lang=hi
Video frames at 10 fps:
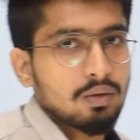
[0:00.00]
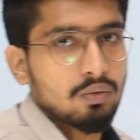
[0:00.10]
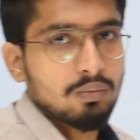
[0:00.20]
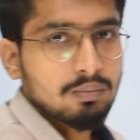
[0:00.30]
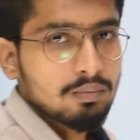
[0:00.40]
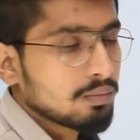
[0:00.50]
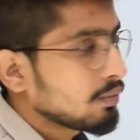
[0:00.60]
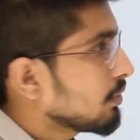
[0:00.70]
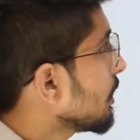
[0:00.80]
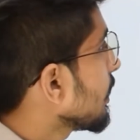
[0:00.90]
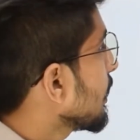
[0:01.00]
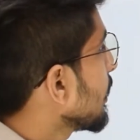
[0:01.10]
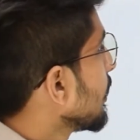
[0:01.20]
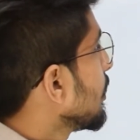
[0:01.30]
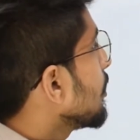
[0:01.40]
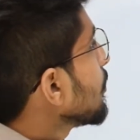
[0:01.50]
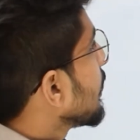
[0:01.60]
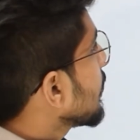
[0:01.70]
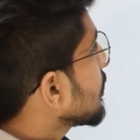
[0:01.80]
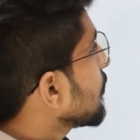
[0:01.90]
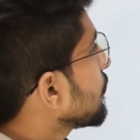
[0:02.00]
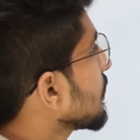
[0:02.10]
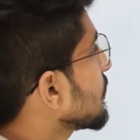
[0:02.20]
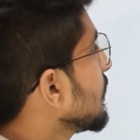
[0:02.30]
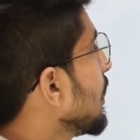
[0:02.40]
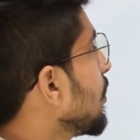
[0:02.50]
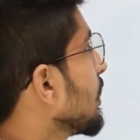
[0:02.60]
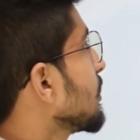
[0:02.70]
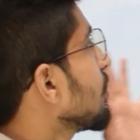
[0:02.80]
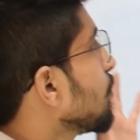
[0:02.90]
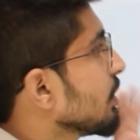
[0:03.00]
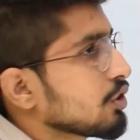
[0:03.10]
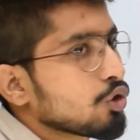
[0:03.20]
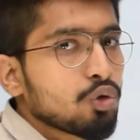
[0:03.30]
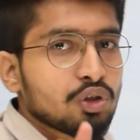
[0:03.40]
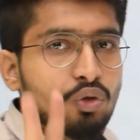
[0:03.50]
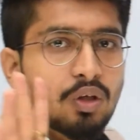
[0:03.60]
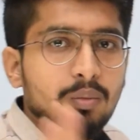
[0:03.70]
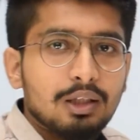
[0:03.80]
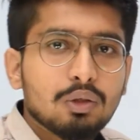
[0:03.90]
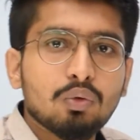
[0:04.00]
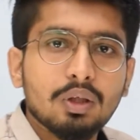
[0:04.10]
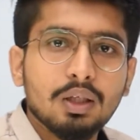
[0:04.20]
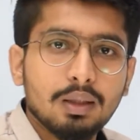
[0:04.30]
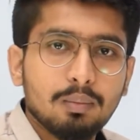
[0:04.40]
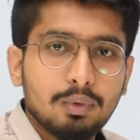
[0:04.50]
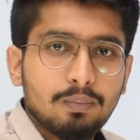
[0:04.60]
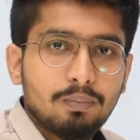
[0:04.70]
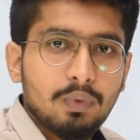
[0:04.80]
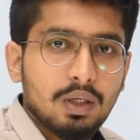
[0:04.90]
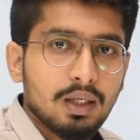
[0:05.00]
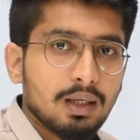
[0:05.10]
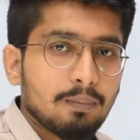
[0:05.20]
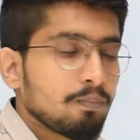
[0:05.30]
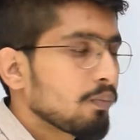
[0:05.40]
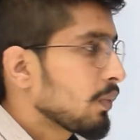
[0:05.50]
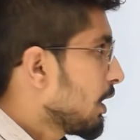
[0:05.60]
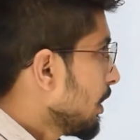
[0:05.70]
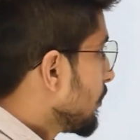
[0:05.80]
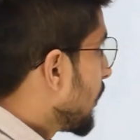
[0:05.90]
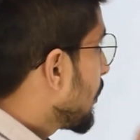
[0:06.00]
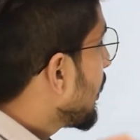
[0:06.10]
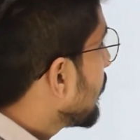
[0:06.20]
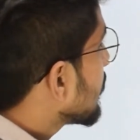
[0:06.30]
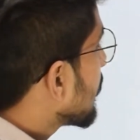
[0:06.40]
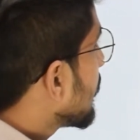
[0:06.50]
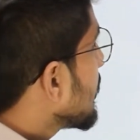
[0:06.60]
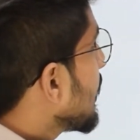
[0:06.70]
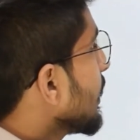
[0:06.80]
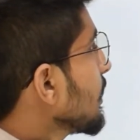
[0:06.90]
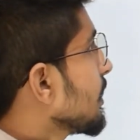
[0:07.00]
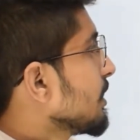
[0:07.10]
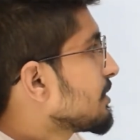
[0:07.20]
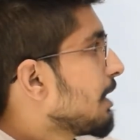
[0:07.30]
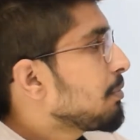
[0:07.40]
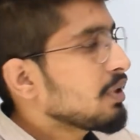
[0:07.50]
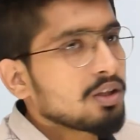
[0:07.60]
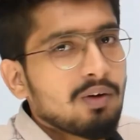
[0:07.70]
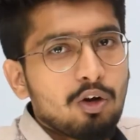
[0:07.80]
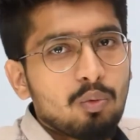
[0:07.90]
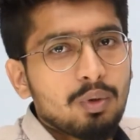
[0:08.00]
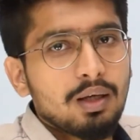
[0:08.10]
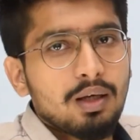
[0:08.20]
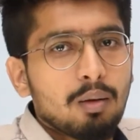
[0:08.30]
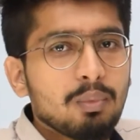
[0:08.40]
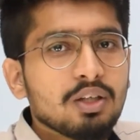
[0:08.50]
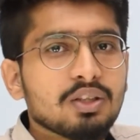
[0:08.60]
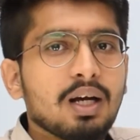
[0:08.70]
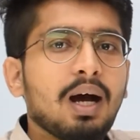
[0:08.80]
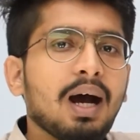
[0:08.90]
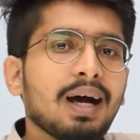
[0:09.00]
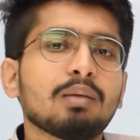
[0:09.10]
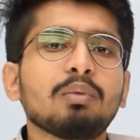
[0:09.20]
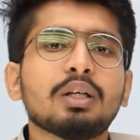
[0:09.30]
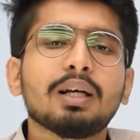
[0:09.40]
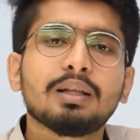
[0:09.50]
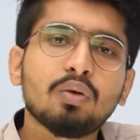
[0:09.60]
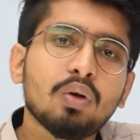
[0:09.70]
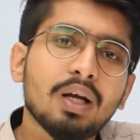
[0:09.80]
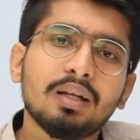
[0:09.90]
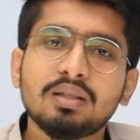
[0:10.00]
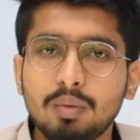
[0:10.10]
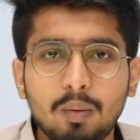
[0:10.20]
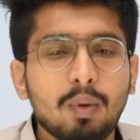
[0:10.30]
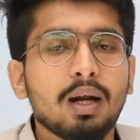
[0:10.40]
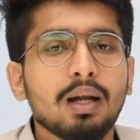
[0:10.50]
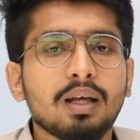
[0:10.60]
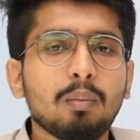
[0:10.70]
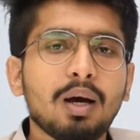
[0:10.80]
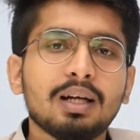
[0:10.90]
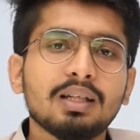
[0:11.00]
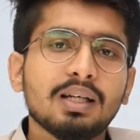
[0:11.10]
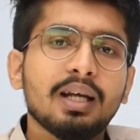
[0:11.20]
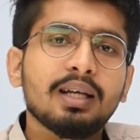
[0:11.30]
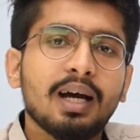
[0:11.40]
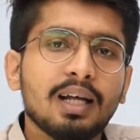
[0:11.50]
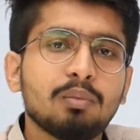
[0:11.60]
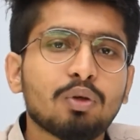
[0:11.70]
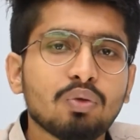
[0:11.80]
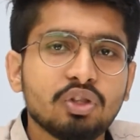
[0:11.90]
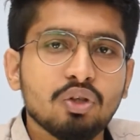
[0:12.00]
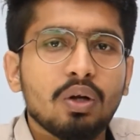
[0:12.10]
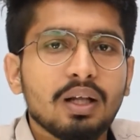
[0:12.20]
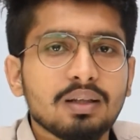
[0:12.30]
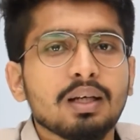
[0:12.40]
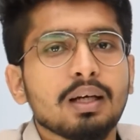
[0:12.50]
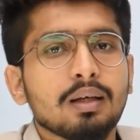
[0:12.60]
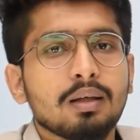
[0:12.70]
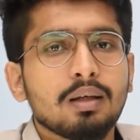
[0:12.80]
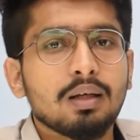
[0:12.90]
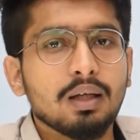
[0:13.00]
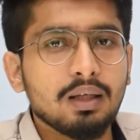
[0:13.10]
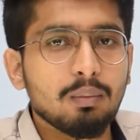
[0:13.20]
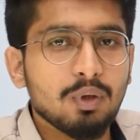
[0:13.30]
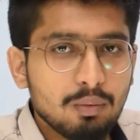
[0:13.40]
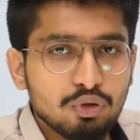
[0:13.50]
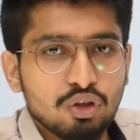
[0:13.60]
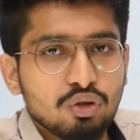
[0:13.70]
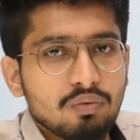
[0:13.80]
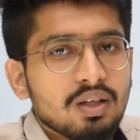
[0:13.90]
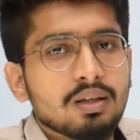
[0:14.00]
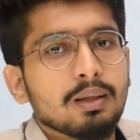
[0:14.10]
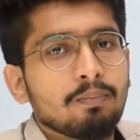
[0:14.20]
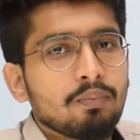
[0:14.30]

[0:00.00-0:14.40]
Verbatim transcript: करो ठीक है एक तरफ व्यक्ति है और एक तरफ बस है दो जनों की बातें हो रही है ये ठीक है वन बाय वन समझना है कि इस टाइप के सवालों में हमेशा आदमी की गति को नेग्लिजिबल मानना है ये मान के चलना है कि आदमी कुछ जीरो लेंथ का है ठीक है मतलब उसकी जो विर्थ है